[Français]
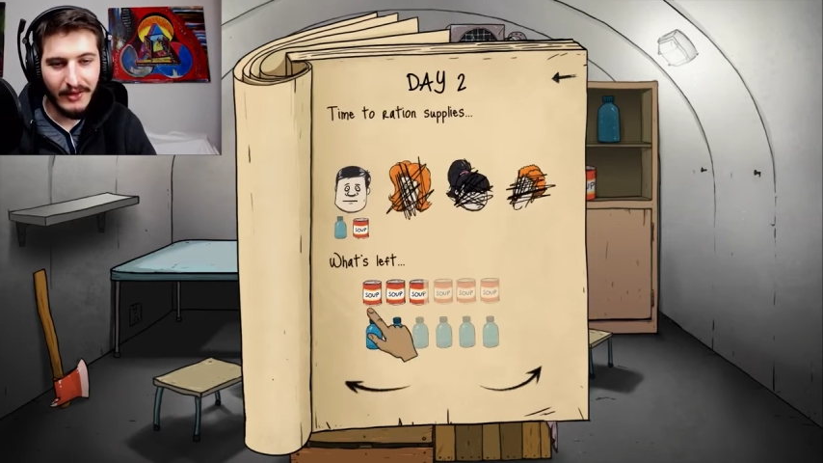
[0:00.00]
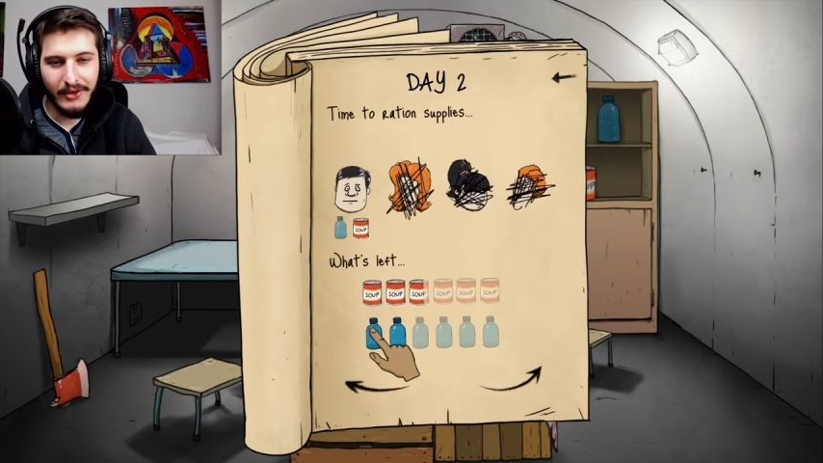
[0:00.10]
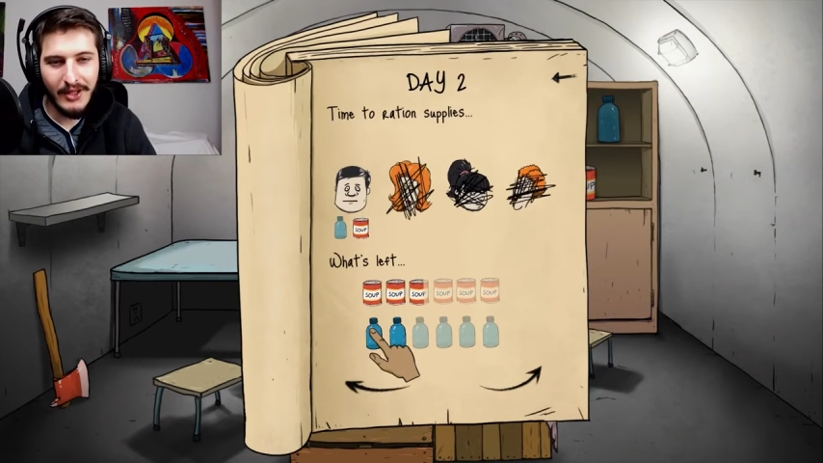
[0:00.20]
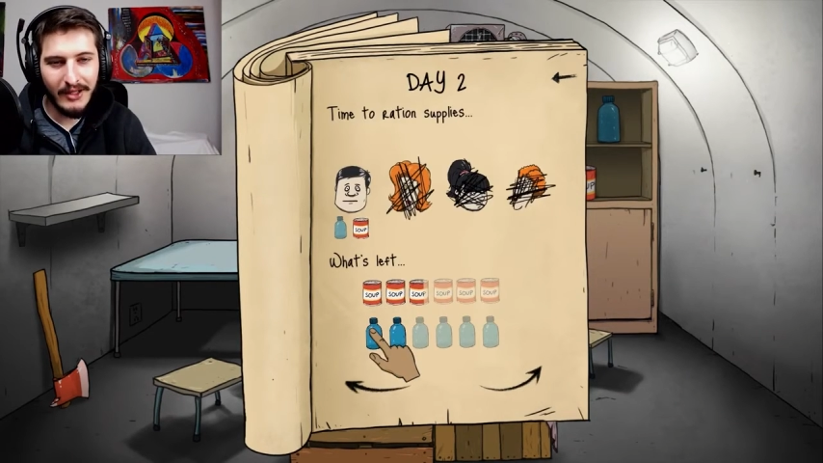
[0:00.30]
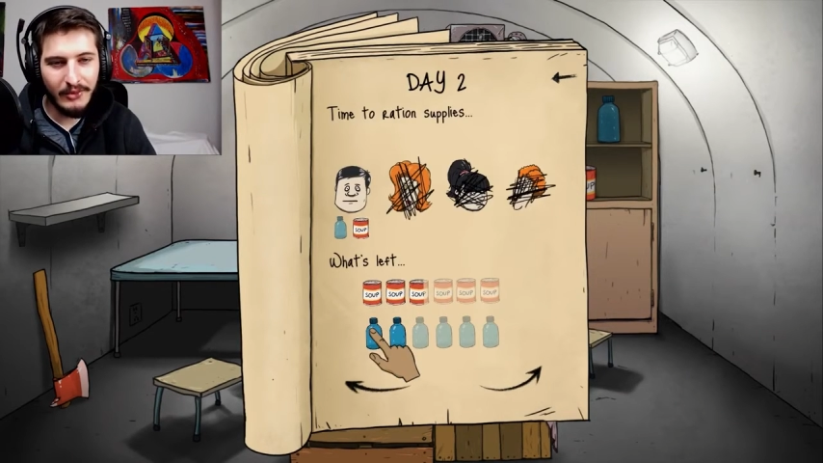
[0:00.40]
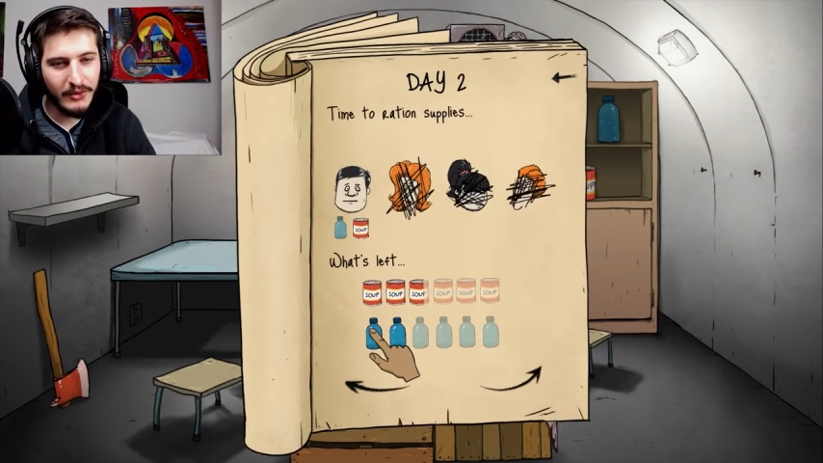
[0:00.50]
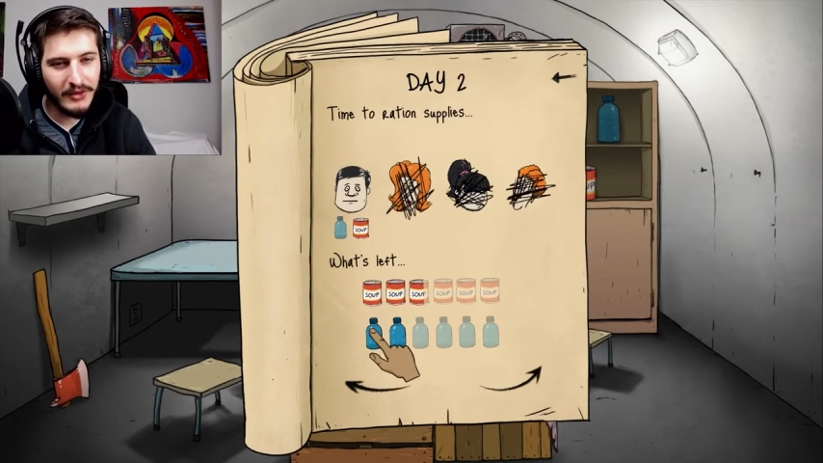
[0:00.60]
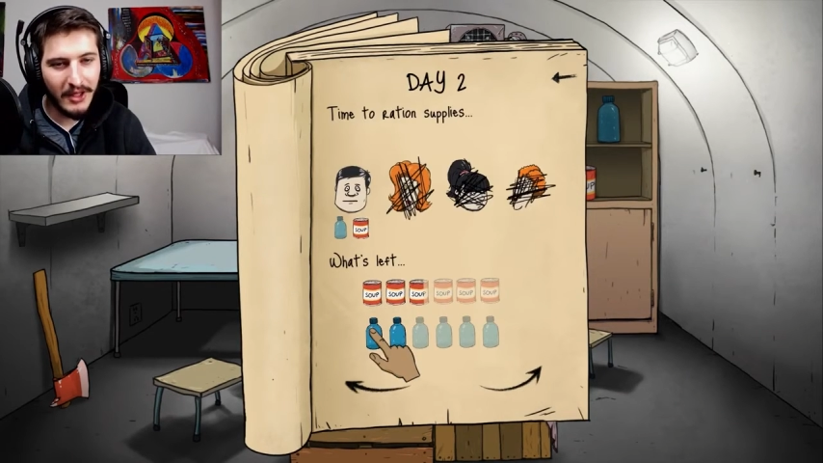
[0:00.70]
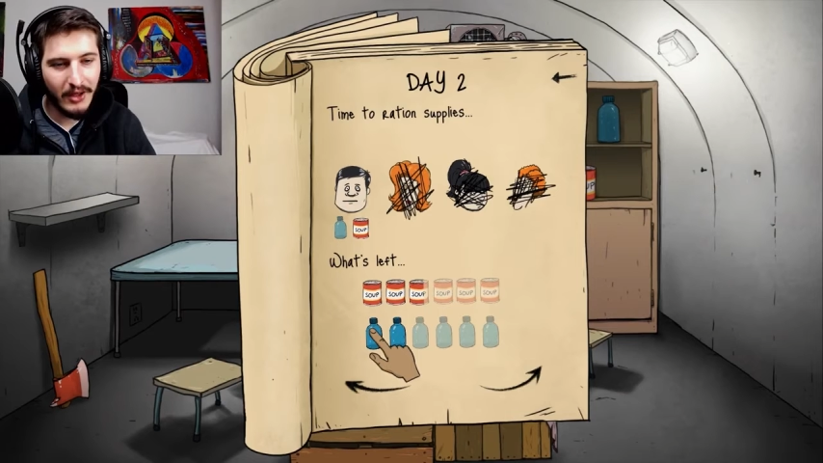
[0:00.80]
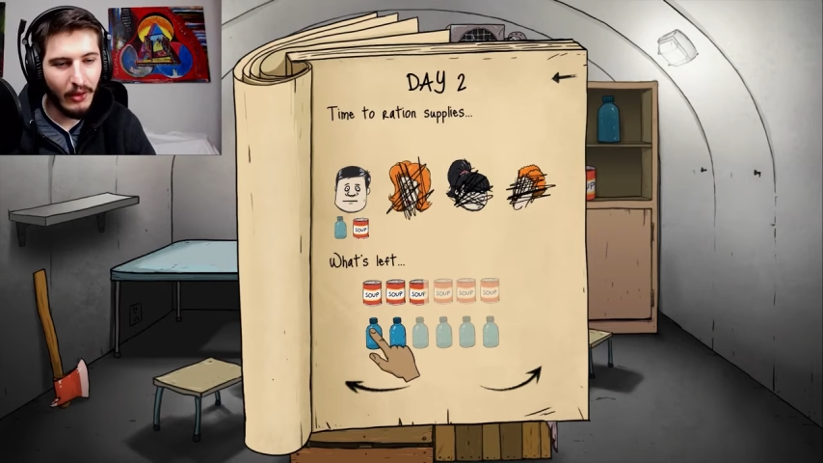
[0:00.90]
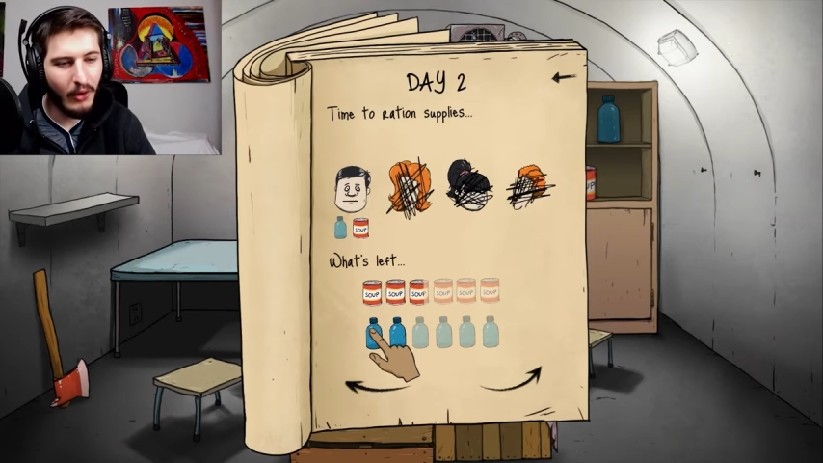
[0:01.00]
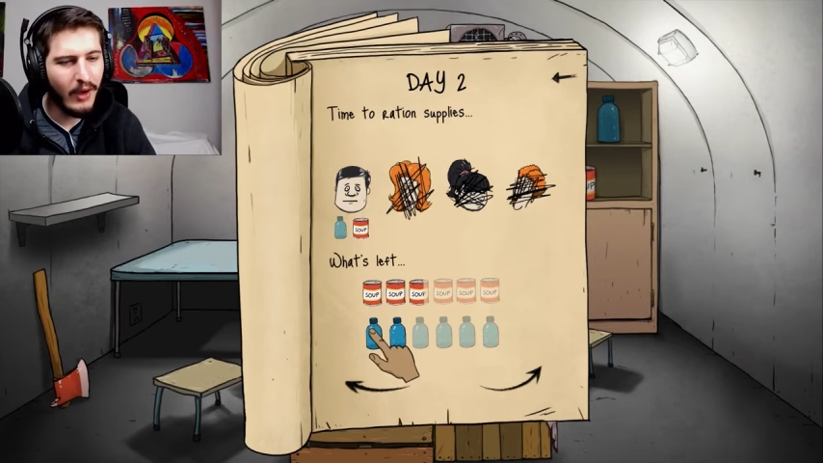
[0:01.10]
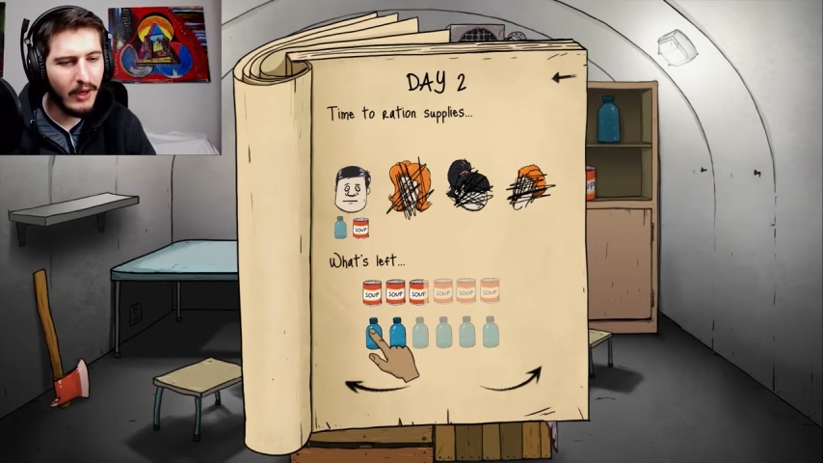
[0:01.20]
vu qu'il est tout seul, on va